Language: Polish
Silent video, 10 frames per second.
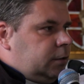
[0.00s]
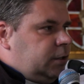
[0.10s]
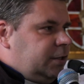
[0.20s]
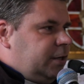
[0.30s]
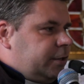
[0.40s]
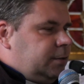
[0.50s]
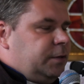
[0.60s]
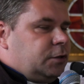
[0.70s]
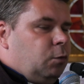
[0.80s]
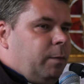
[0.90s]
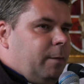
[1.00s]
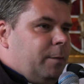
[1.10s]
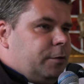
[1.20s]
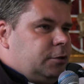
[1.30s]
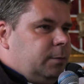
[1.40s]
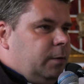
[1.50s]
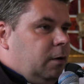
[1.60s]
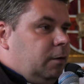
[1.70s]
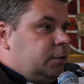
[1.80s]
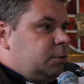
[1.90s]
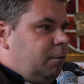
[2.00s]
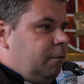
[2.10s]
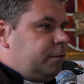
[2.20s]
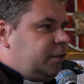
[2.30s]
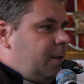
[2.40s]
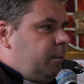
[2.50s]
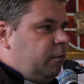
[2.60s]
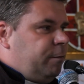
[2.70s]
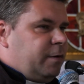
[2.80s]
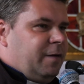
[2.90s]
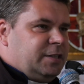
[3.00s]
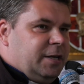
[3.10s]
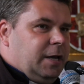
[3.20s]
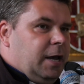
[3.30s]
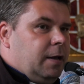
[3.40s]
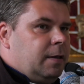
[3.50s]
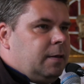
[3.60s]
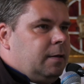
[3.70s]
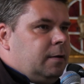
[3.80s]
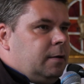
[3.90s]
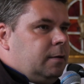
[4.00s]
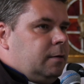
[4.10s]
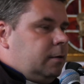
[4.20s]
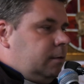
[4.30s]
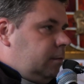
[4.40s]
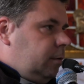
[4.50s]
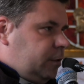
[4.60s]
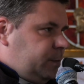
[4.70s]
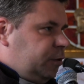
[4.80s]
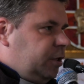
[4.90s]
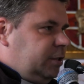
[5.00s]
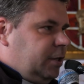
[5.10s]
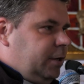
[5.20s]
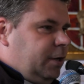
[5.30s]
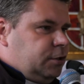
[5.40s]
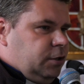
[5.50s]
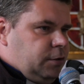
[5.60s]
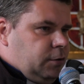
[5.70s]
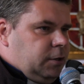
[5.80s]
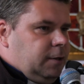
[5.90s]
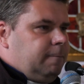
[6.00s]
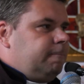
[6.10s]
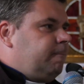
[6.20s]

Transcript: Księdza arcybiskupa poprosimy o słowo wstępu, wprowadzenia rozpoczęcia tej naszej drogi.